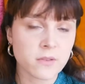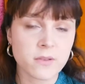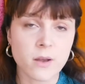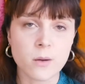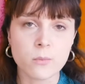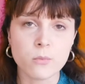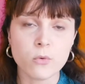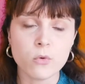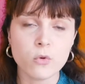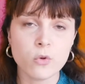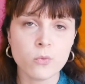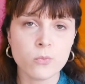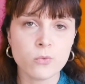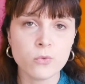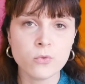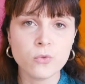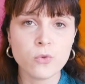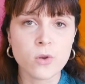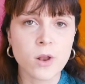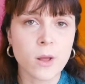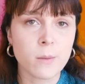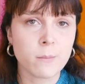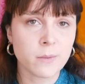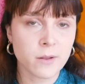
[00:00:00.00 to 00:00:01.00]
C'est un peu le but
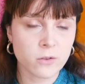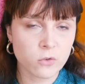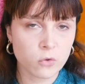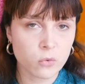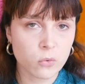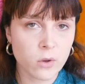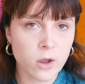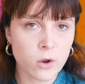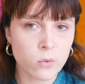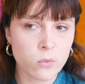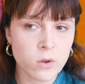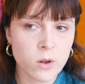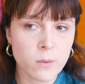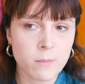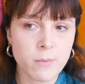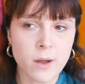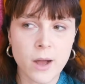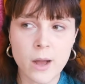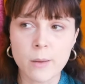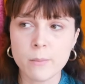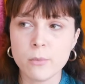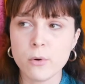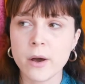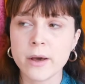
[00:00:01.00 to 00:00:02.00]
de la peinture à l'huile par
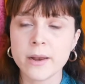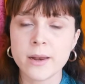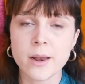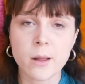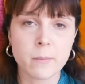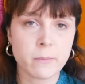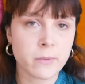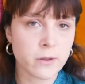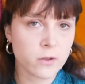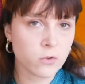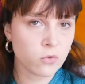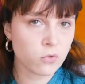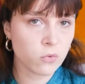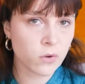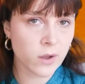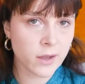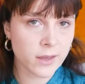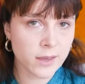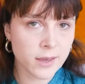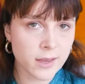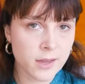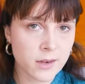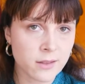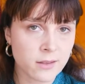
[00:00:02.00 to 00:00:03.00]
rapport à de la peinture
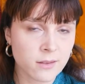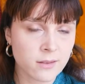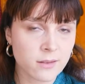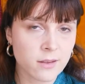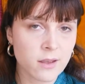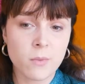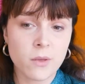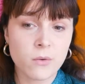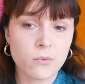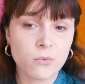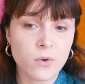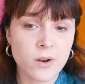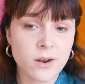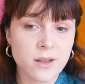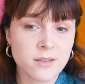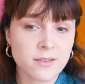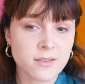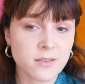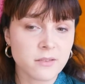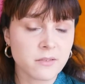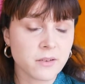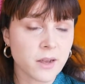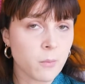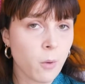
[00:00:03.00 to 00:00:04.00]
acrylique. Mais voilà,
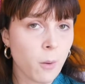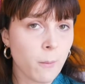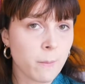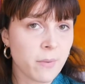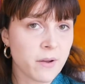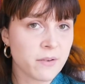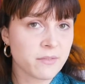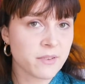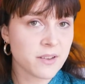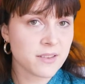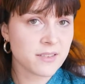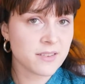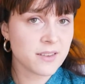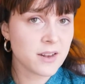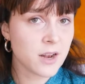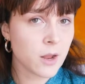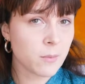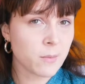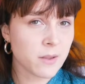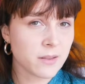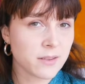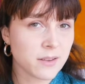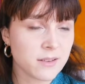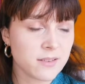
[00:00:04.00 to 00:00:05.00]
c'est vraiment pas facile à
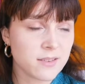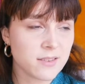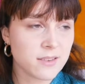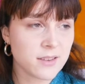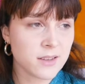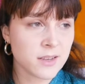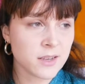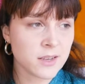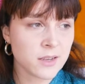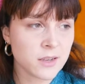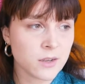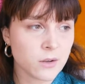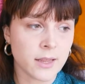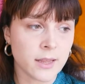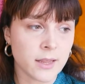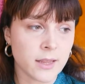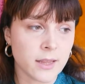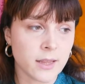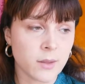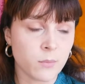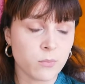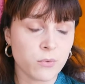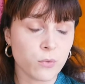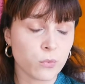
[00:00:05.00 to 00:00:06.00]
maîtriser
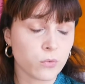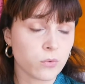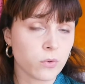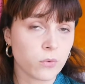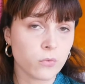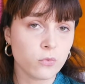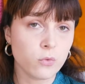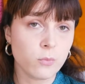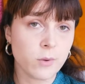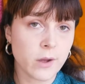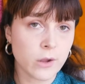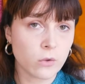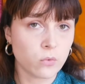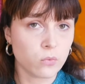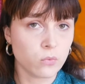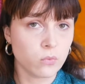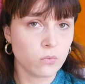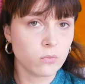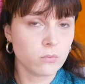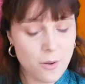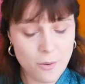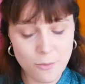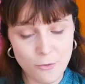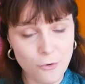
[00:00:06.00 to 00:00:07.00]
et, puis on s'en fout partout.
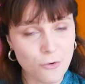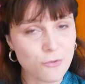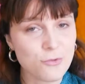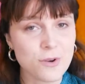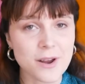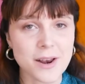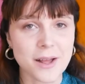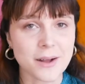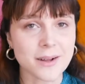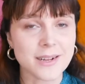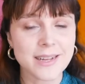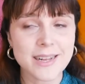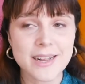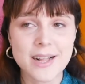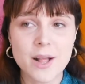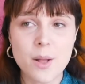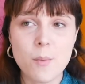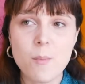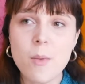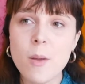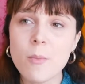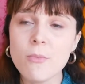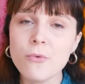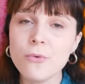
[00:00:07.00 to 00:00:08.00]
Bon voilà.
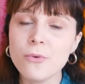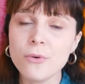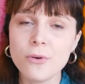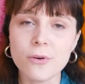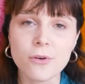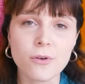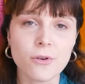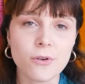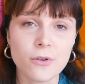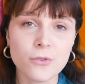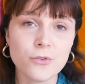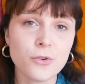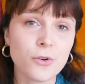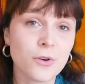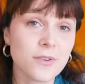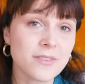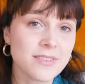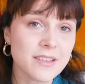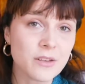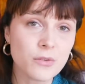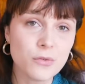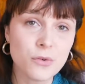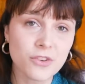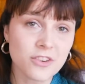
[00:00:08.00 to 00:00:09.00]
Mais bon, euh, durant
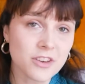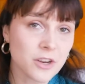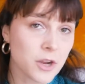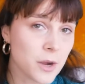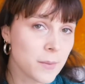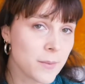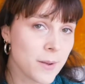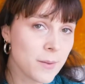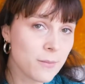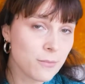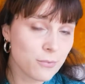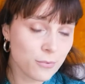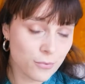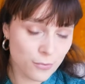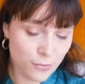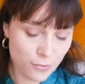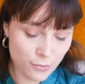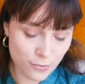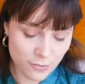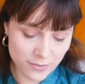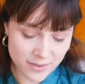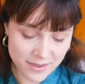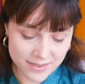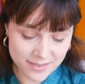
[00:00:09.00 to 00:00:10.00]
ces cours j'ai quand même pu
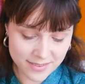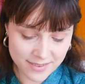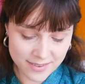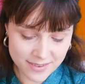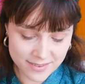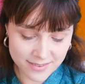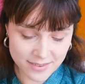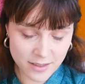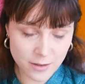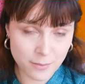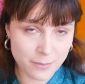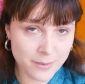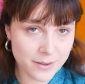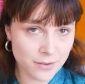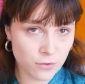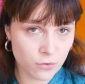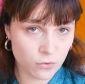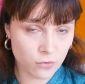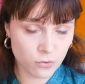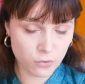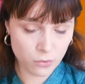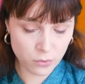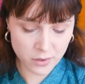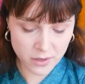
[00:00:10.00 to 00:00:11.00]
tester cette
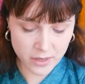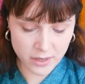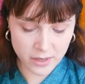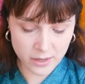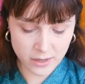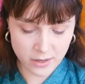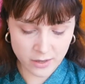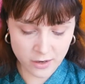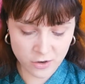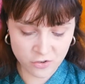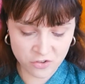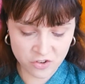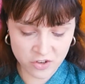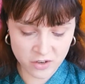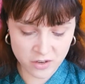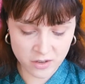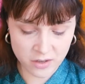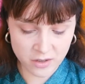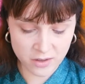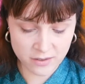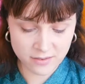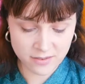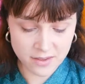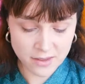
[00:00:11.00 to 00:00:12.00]
peinture et
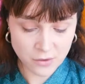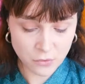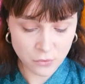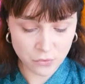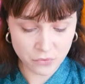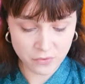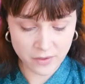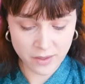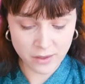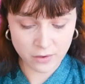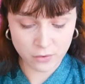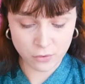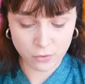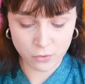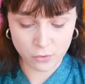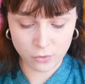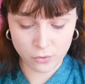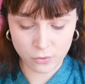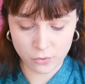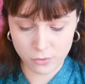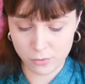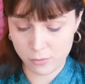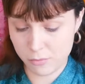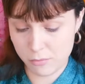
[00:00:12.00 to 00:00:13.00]
j'ai essayé de faire
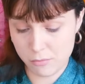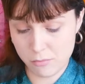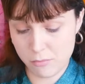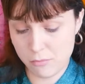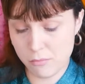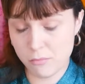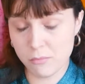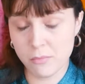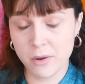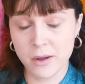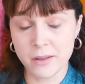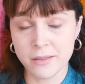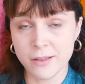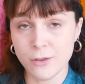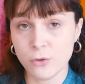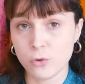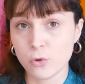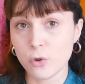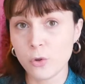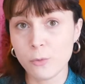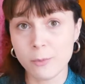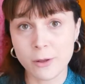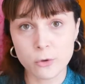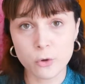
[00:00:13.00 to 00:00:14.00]
bah, des
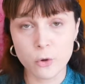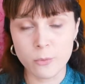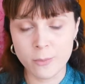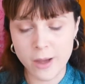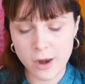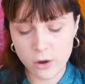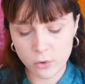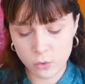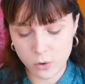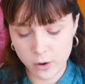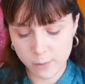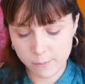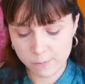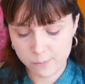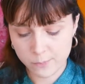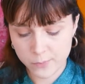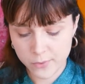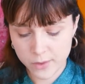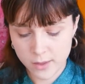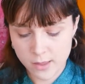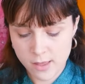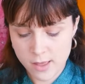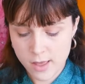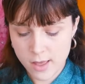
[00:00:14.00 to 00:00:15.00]
trucs pas trop mal quoi.
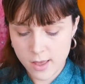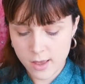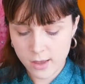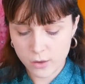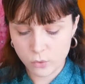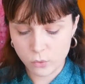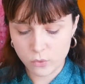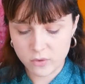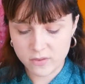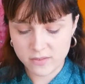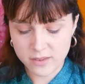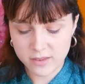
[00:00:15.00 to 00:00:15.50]
Donc